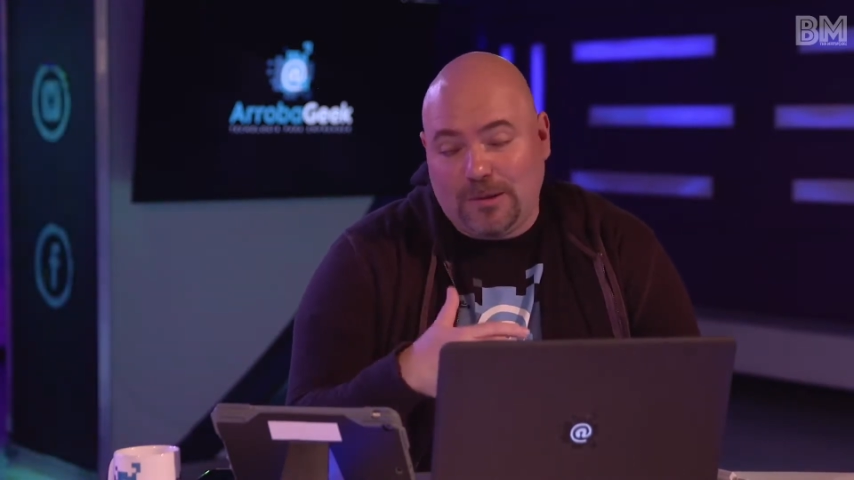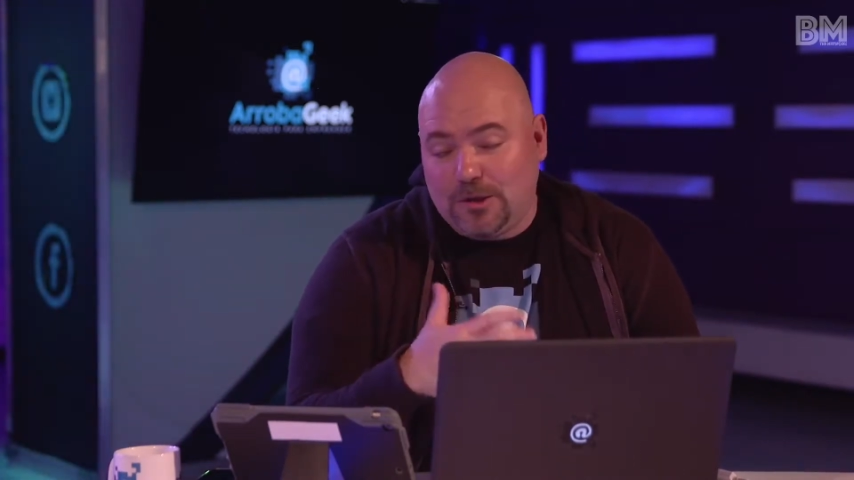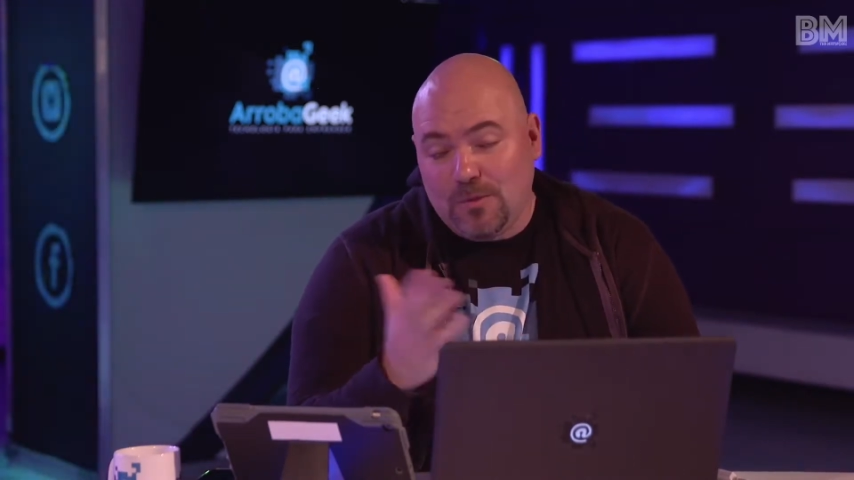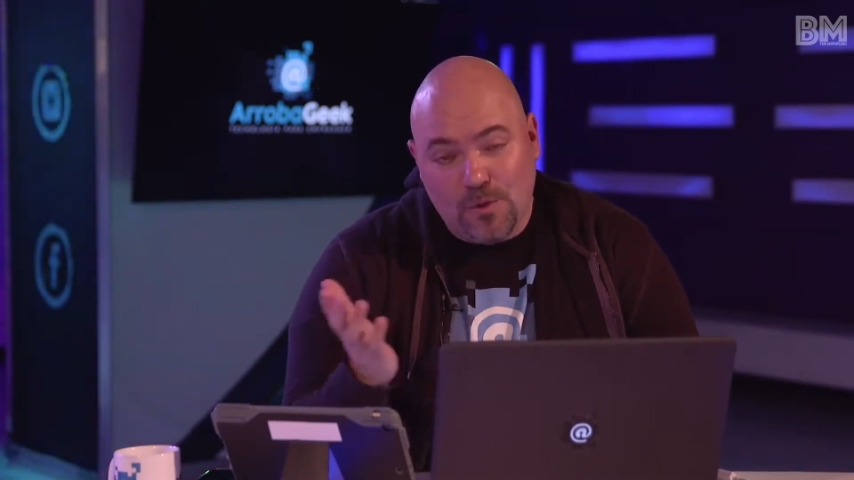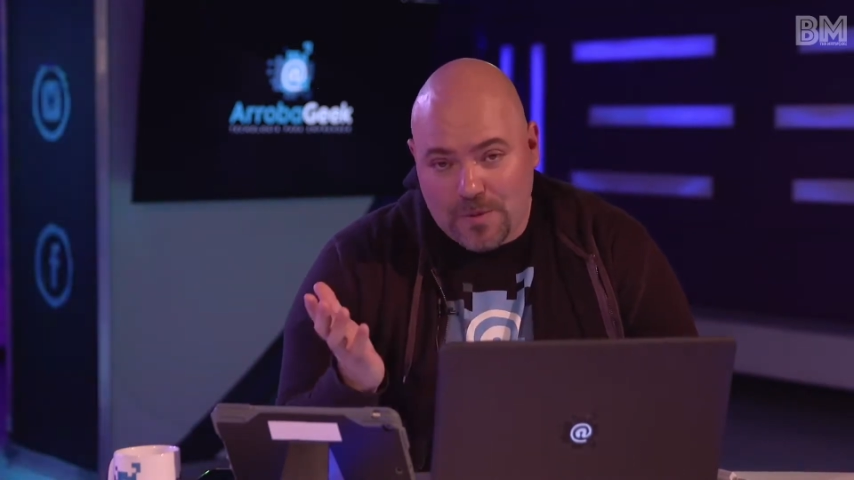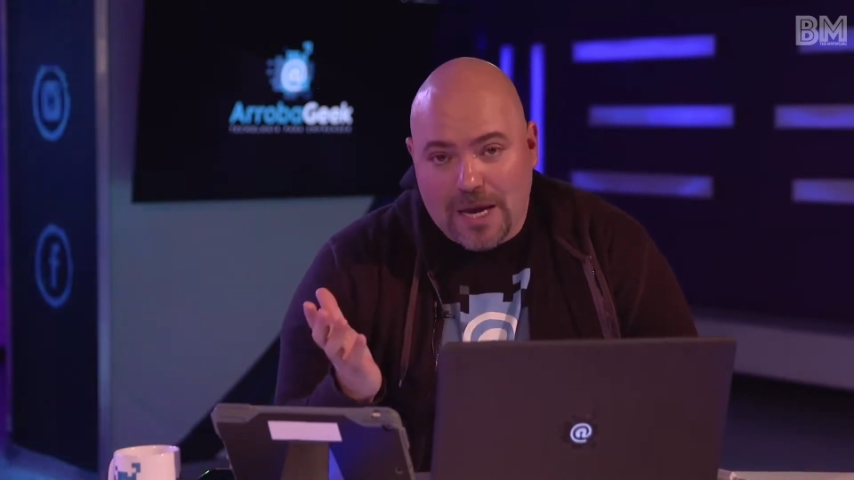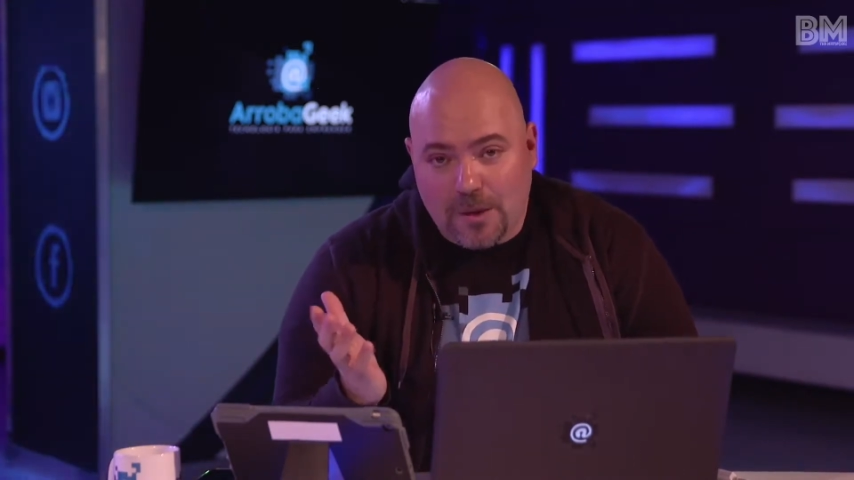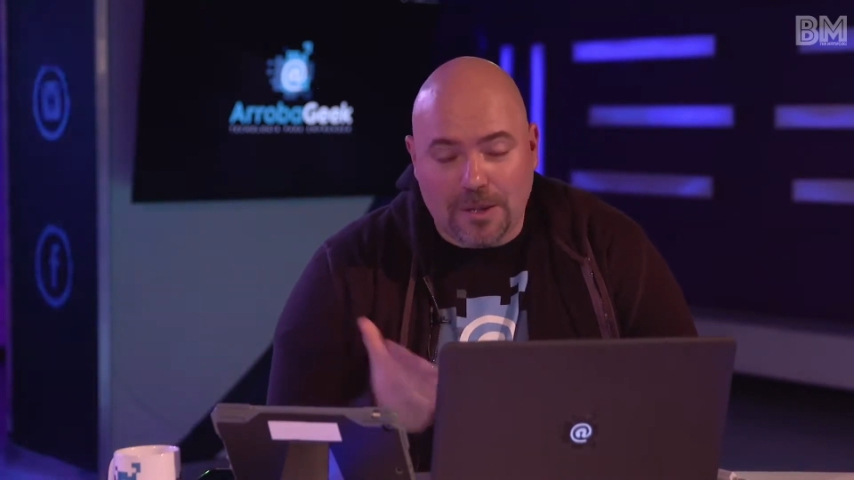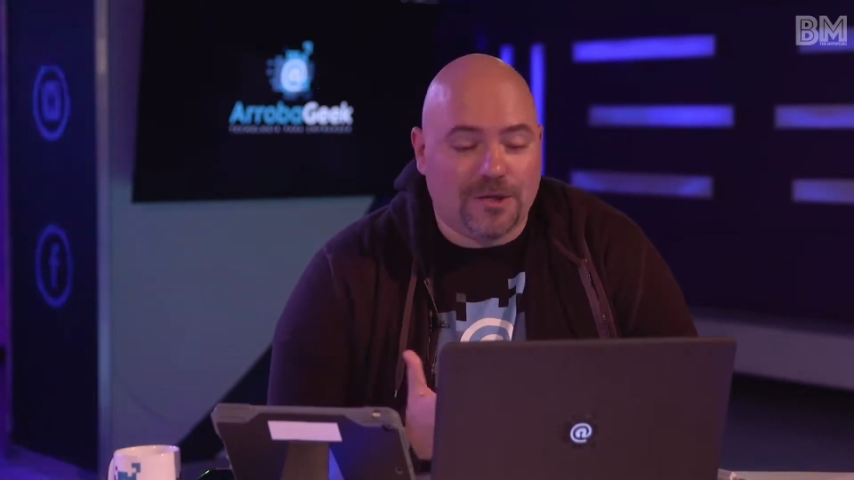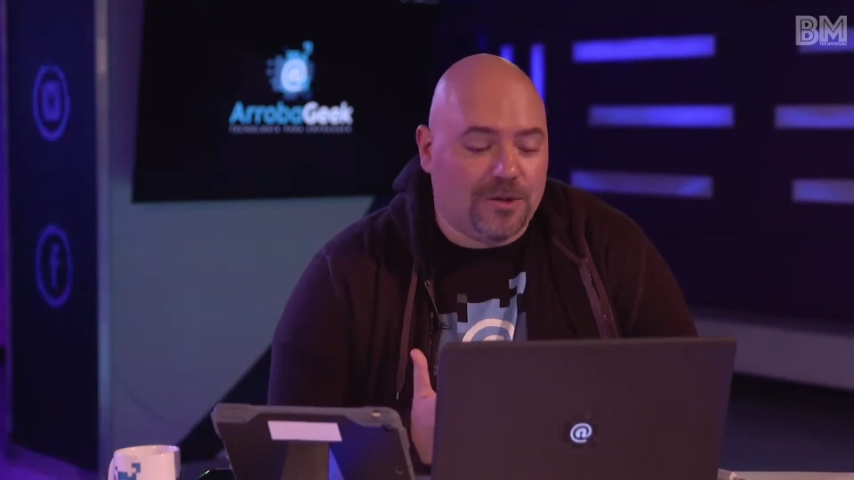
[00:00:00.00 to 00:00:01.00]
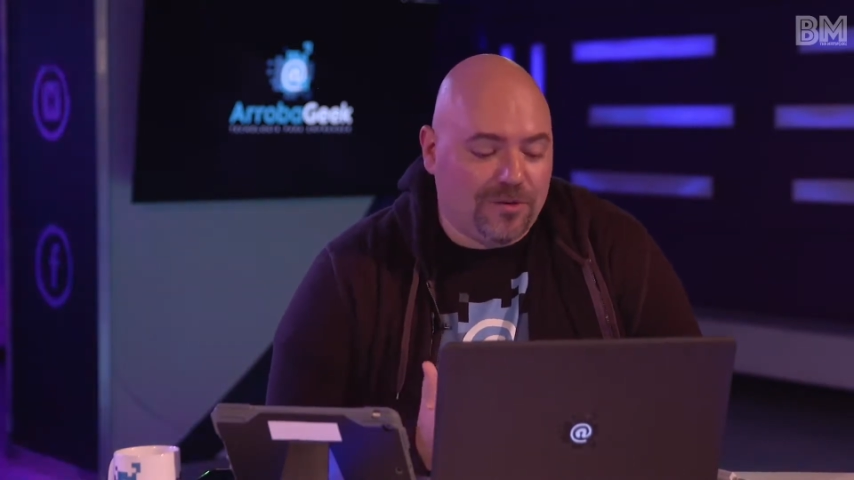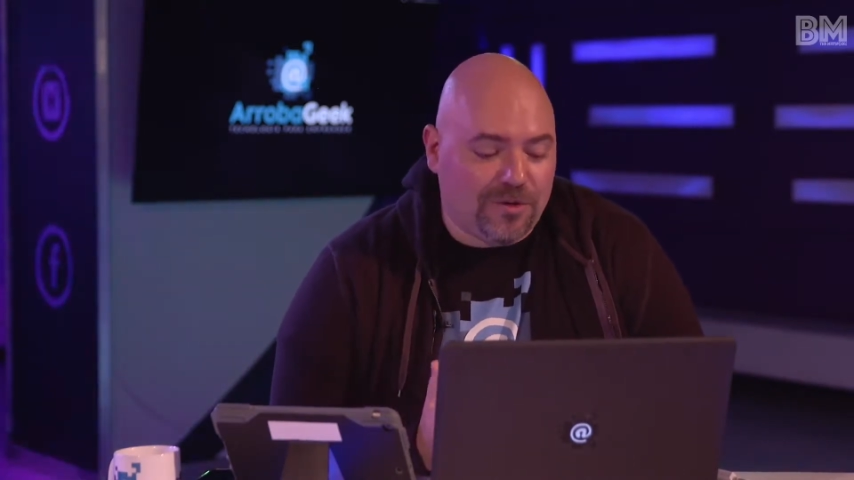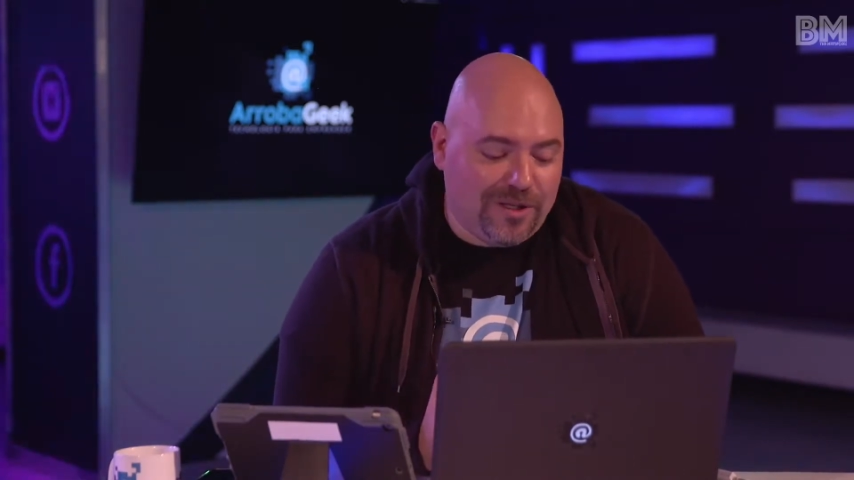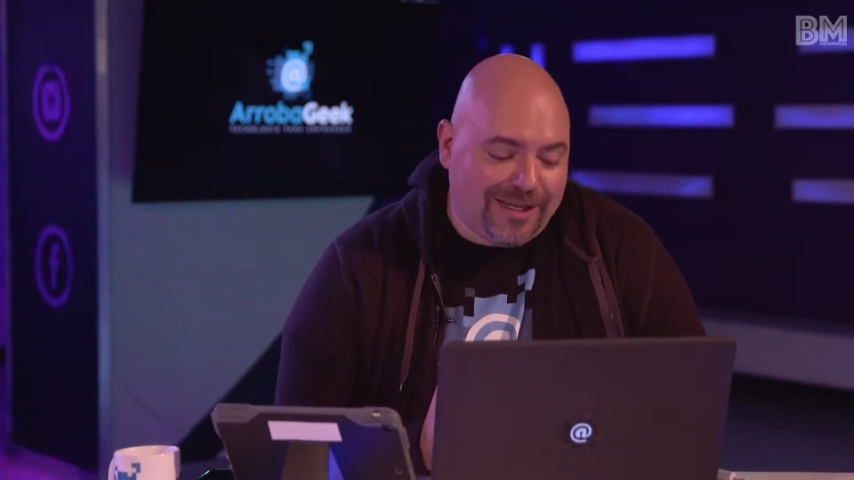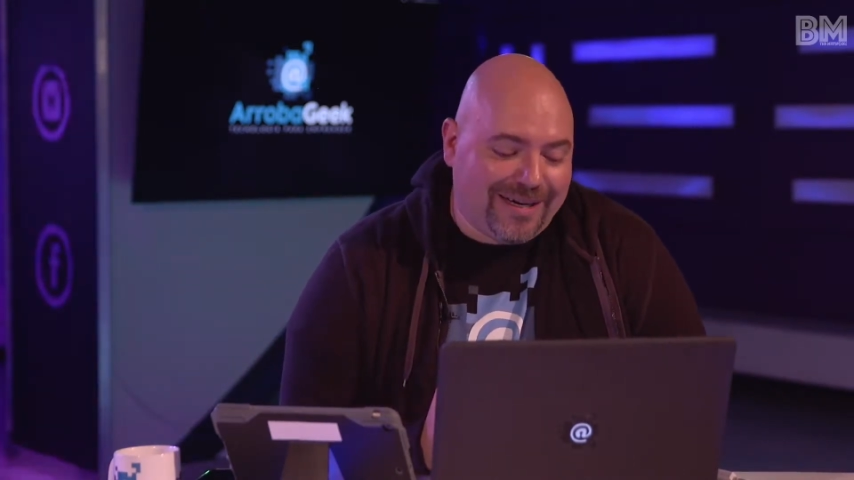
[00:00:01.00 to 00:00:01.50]
porque eso es muy viejo, de hecho,
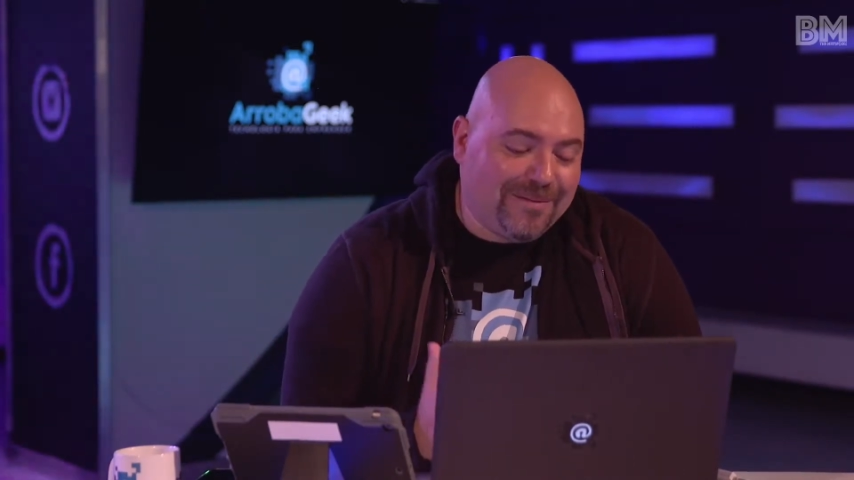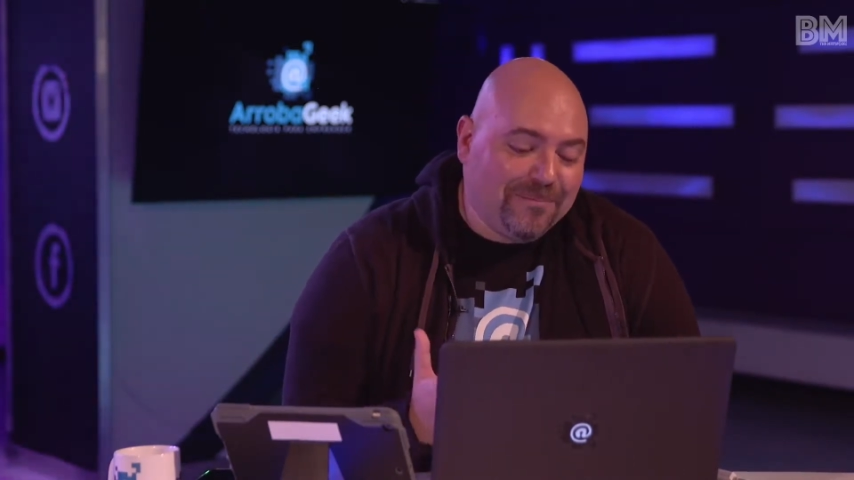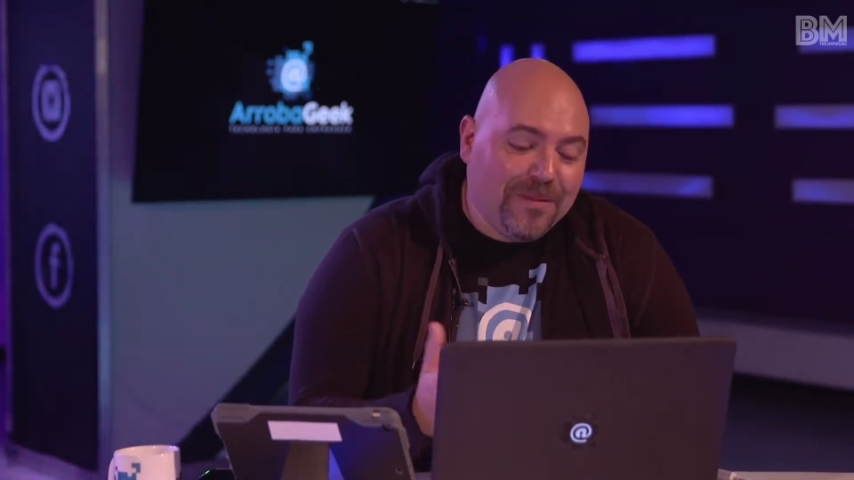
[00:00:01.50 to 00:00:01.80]
dentro de internet.